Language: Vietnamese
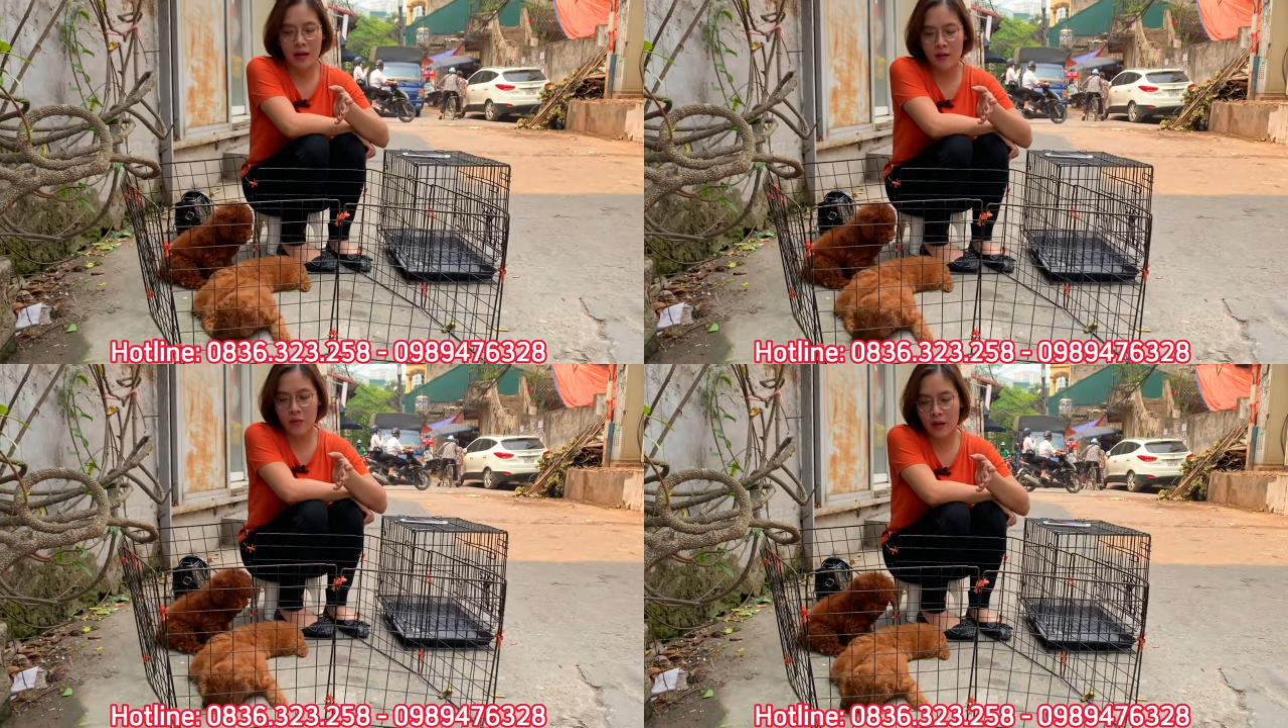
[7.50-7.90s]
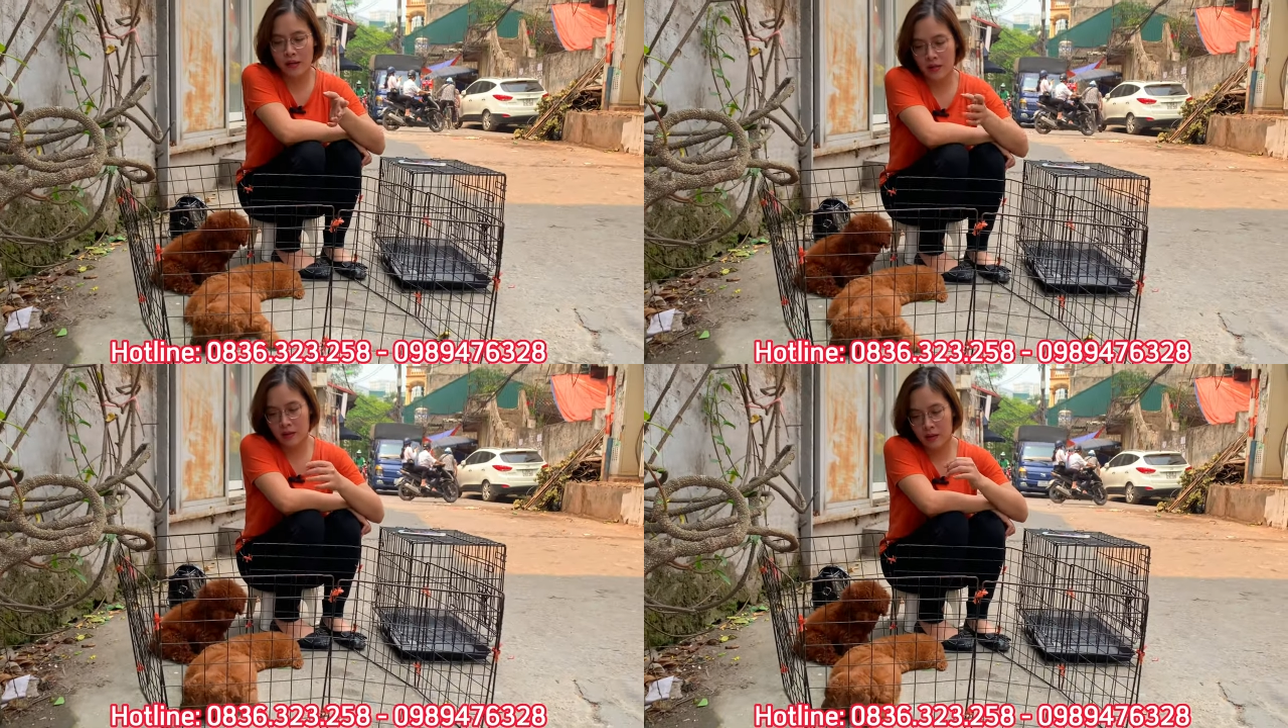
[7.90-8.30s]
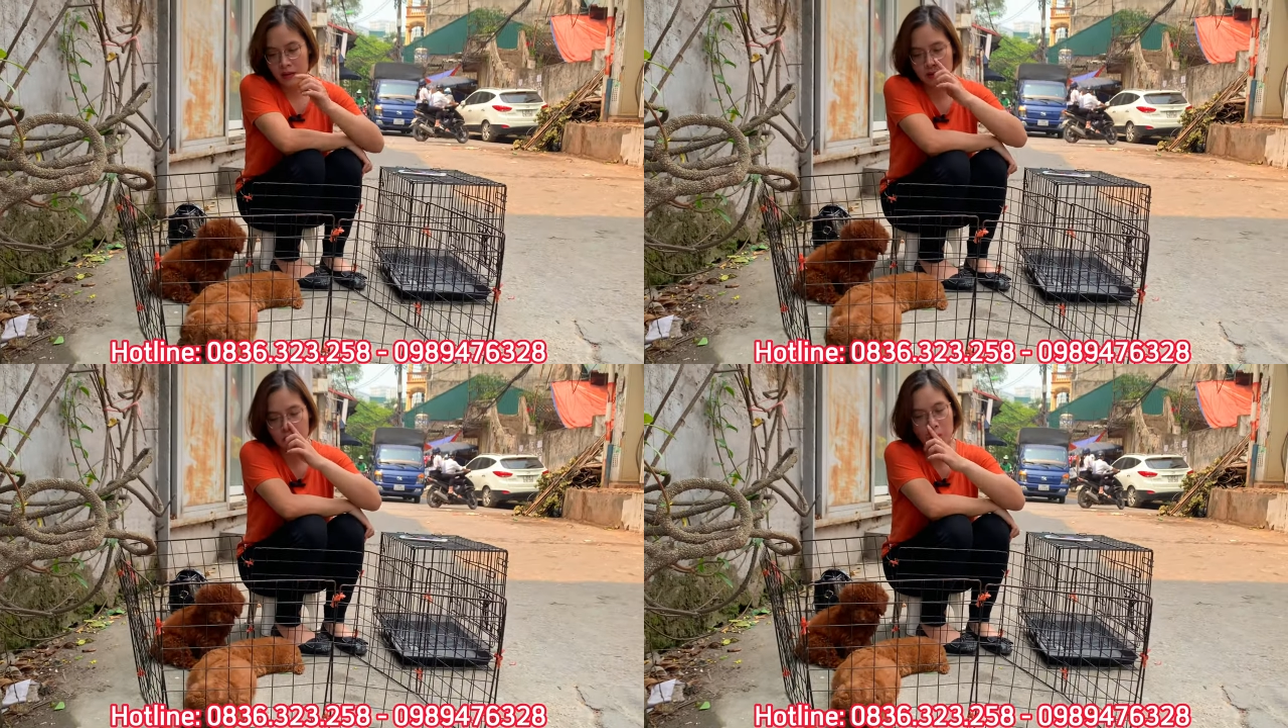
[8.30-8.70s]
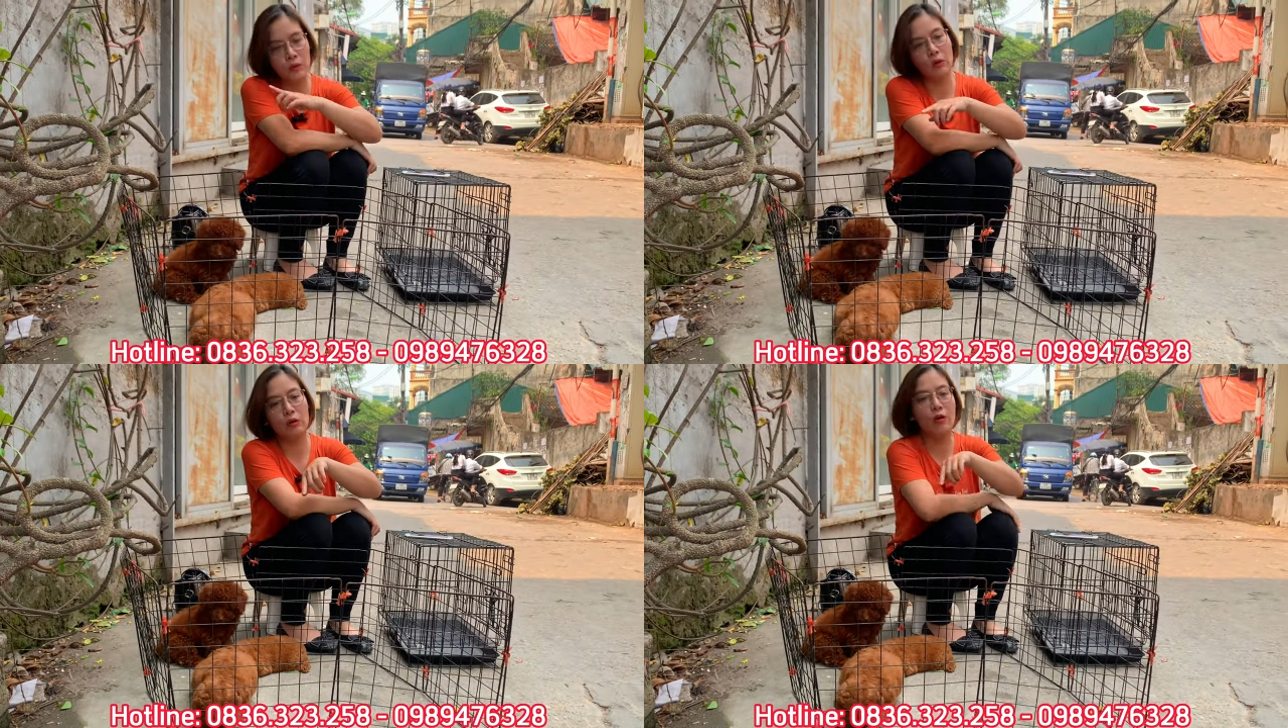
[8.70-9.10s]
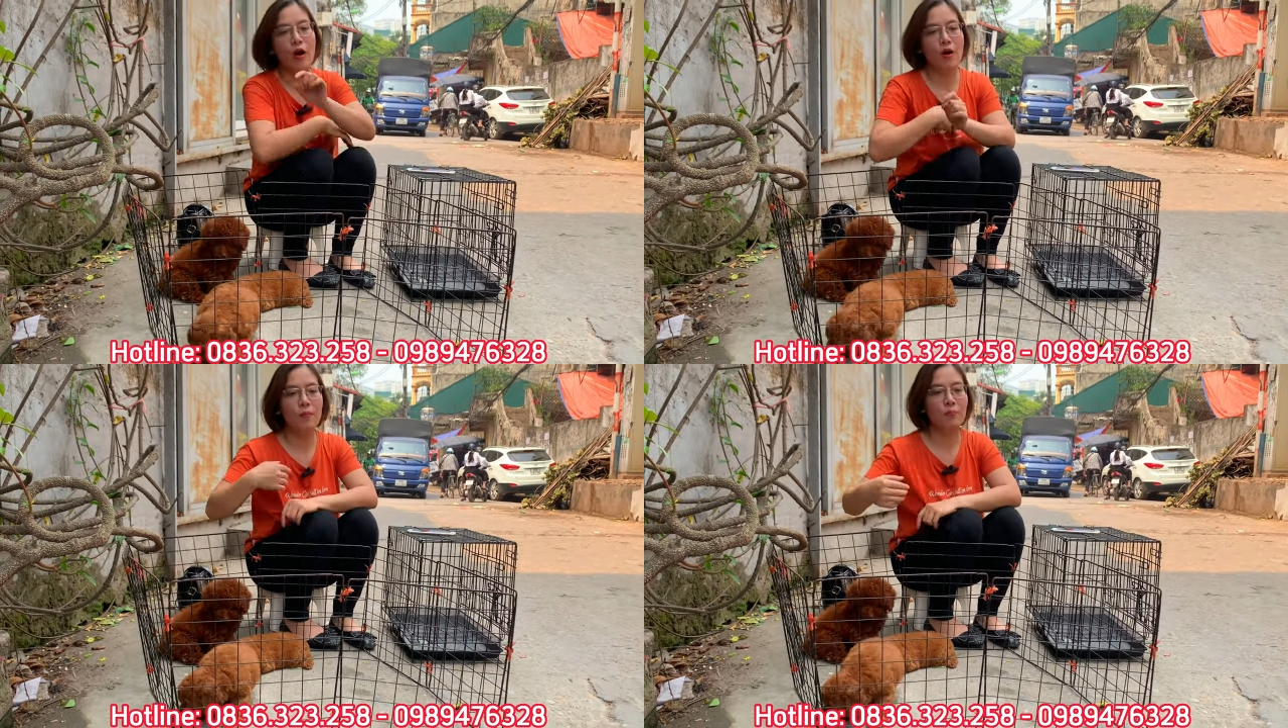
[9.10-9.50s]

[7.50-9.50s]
đã nuôi uh, chó poodle nâu đỏ.